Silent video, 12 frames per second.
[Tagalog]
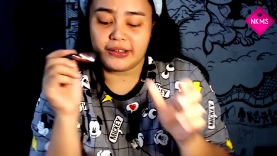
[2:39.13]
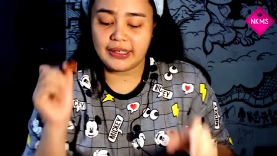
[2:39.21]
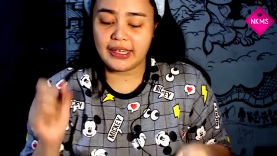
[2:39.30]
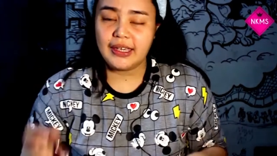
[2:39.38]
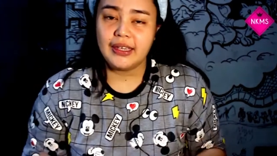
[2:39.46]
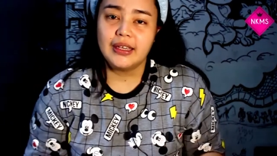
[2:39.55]

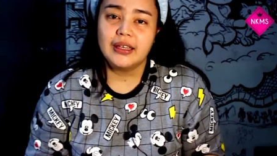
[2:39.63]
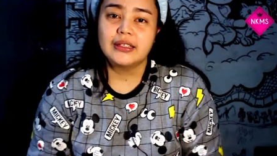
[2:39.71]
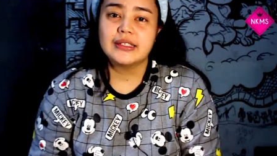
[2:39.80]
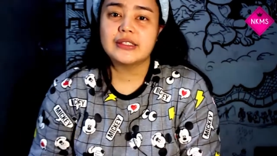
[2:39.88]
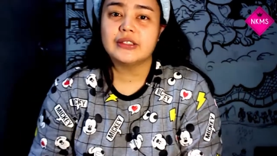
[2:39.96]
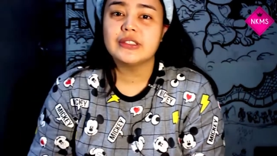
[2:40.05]
Okay?
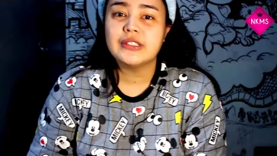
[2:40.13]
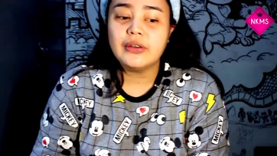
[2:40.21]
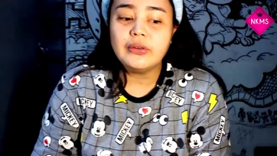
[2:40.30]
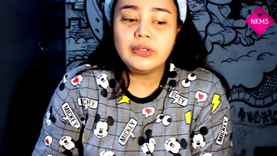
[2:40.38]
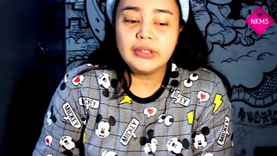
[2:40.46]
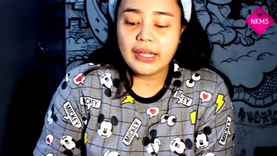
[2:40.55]
So,
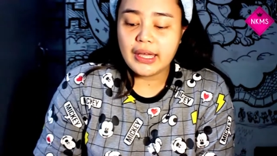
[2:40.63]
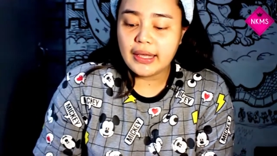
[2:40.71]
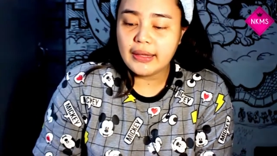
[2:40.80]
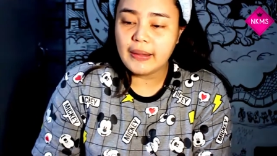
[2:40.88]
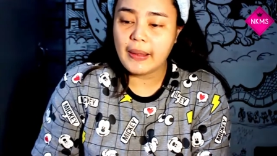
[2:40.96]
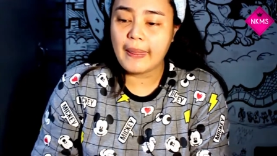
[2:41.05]
sa
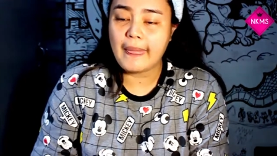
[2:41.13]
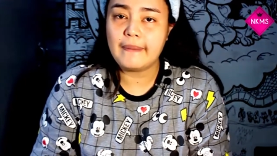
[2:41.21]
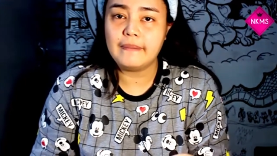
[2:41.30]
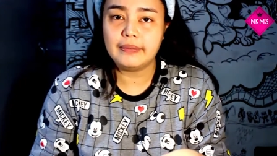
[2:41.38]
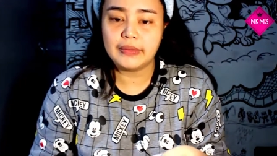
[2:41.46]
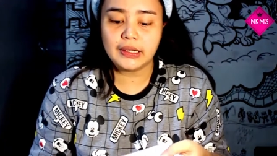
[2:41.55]
una,
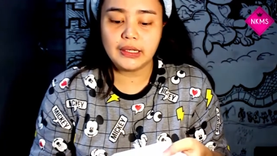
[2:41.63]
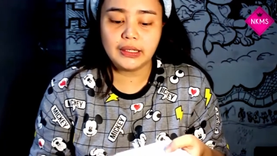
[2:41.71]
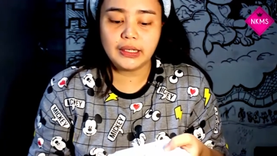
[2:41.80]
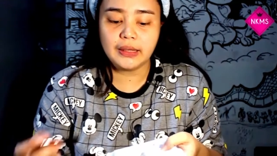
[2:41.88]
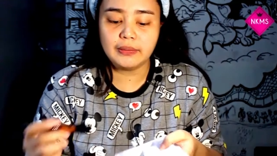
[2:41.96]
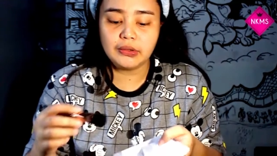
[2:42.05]

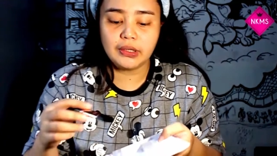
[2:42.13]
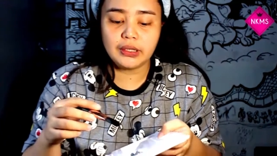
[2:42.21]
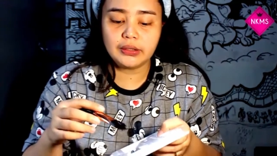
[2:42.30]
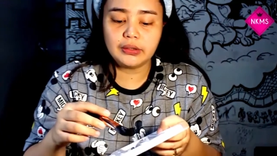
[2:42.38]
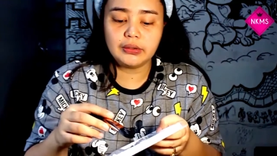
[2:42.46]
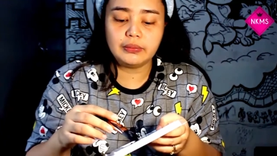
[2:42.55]
nalagay mo
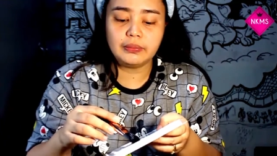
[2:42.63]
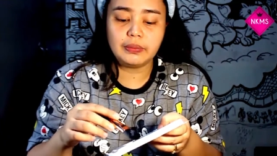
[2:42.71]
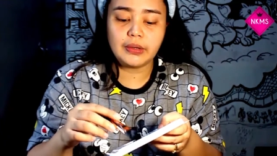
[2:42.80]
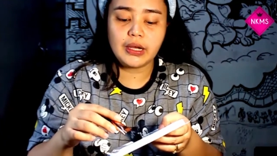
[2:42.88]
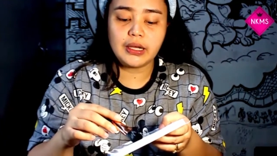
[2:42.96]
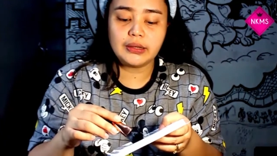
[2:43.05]
lang yung
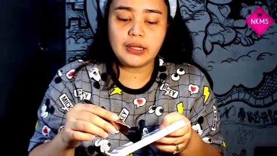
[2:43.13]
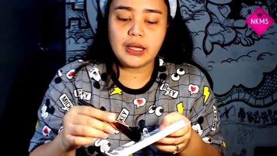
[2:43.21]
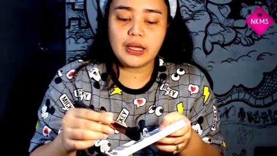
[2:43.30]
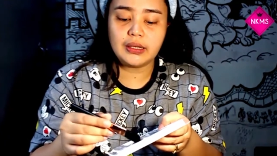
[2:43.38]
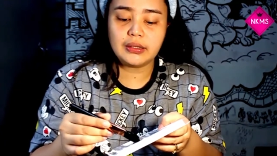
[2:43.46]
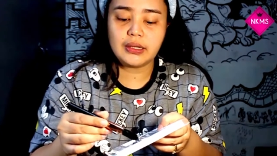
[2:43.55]

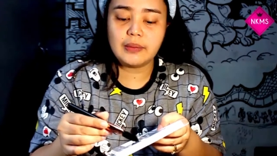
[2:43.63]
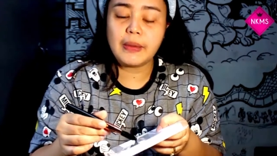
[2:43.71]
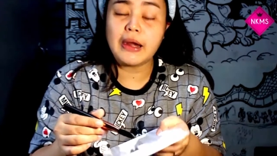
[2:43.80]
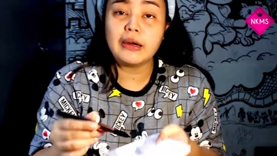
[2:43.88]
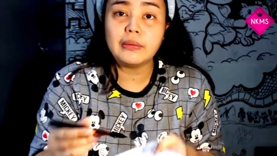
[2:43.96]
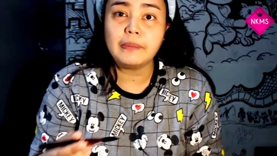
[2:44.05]
product na
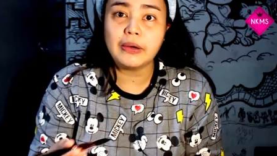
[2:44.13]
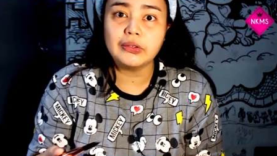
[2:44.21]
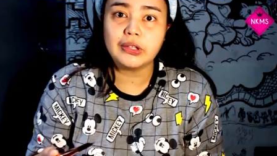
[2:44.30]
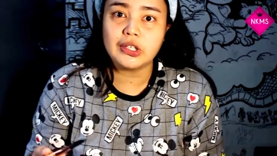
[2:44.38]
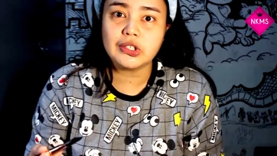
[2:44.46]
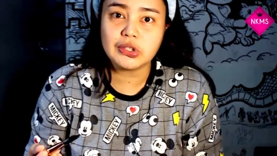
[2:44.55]
parang
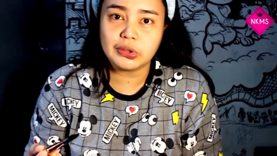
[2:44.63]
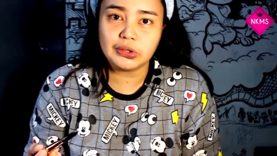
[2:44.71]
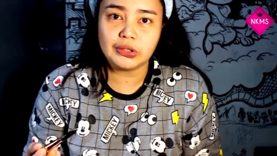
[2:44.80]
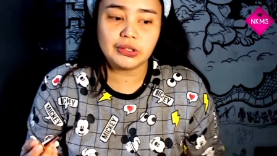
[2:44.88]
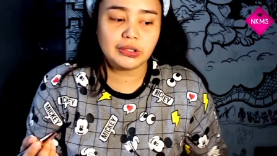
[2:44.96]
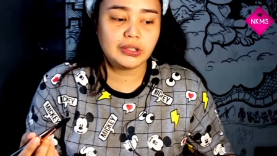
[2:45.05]

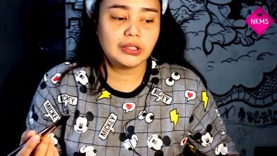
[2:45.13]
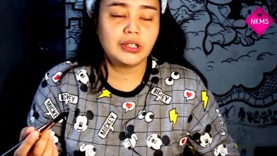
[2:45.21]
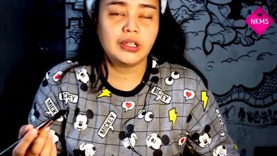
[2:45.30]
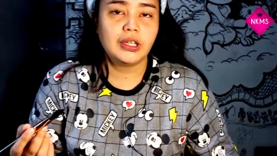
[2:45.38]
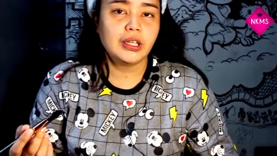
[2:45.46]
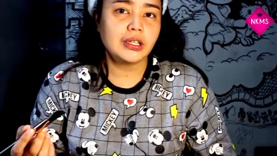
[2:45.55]
foundation
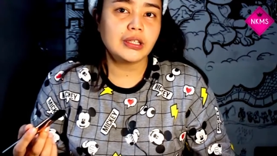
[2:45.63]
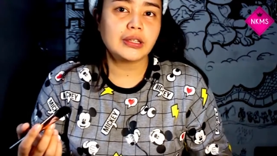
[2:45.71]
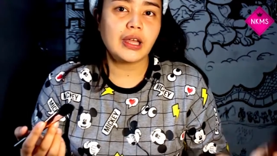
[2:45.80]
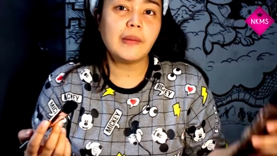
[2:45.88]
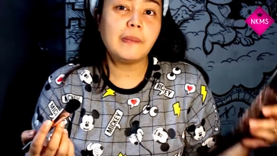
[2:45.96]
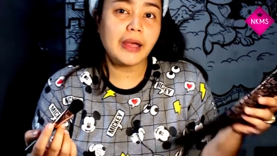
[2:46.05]

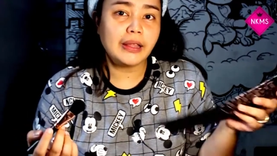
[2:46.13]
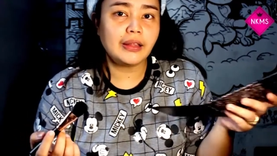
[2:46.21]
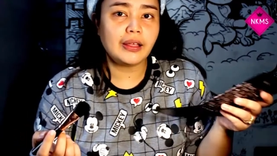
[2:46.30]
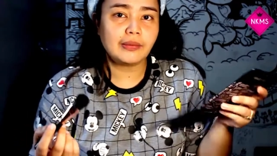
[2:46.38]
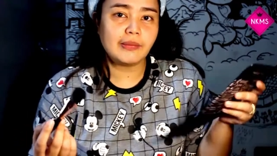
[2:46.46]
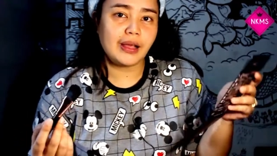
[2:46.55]

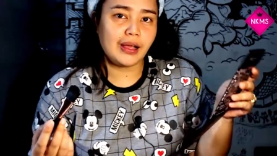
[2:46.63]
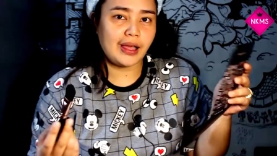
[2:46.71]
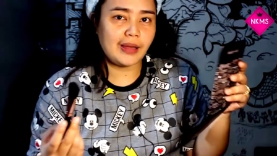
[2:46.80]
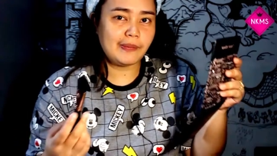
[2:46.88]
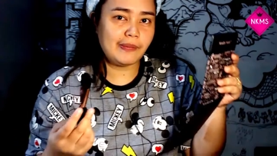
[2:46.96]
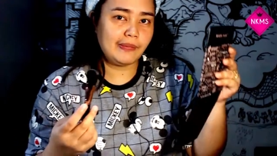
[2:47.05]
takpan ang mga